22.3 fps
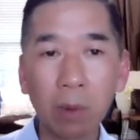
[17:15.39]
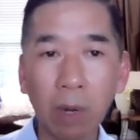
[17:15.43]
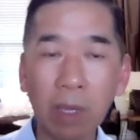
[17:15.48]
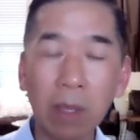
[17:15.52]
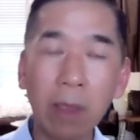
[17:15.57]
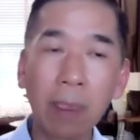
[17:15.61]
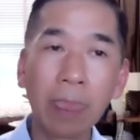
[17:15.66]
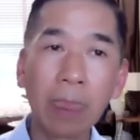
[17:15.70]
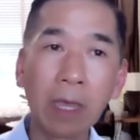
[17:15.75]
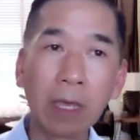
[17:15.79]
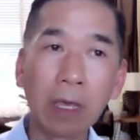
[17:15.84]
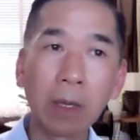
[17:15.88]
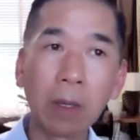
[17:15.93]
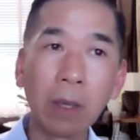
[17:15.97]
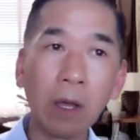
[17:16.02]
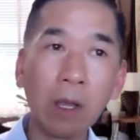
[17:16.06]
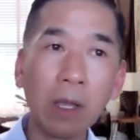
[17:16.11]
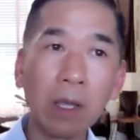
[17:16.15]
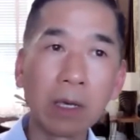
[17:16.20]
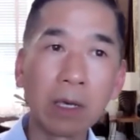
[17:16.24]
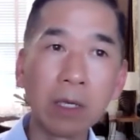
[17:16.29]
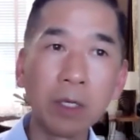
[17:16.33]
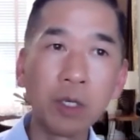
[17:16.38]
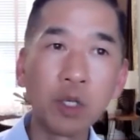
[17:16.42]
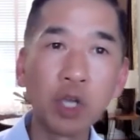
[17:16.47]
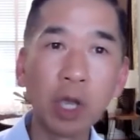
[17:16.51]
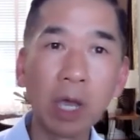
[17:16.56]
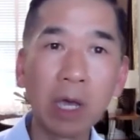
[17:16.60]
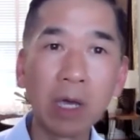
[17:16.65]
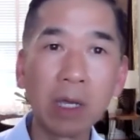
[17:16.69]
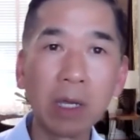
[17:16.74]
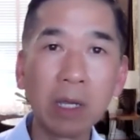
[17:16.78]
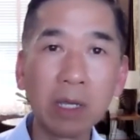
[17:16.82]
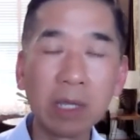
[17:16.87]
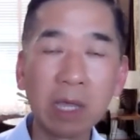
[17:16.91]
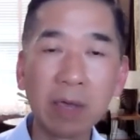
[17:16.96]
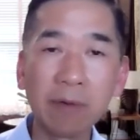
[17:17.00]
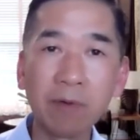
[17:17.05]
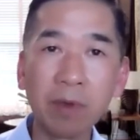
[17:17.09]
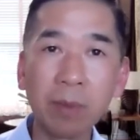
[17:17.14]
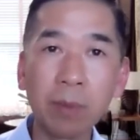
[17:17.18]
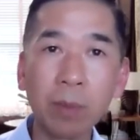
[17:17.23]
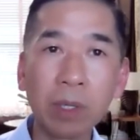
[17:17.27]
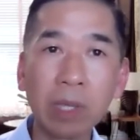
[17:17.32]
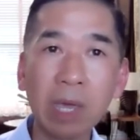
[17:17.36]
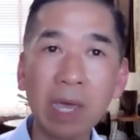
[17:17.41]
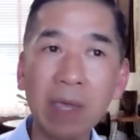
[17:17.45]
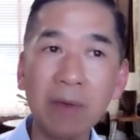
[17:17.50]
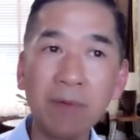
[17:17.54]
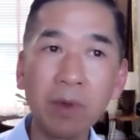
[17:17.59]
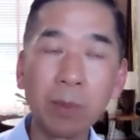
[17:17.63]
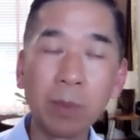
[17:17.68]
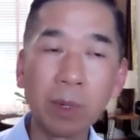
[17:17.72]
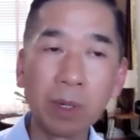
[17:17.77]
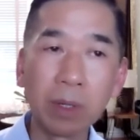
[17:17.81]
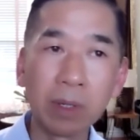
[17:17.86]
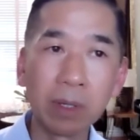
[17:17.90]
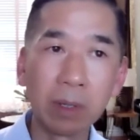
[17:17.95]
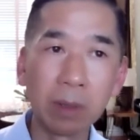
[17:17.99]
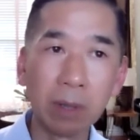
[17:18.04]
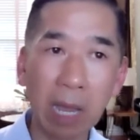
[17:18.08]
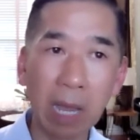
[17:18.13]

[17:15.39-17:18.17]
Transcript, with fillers: Vậy thì cái đó là cái charity. Tại vì mình thay vì mình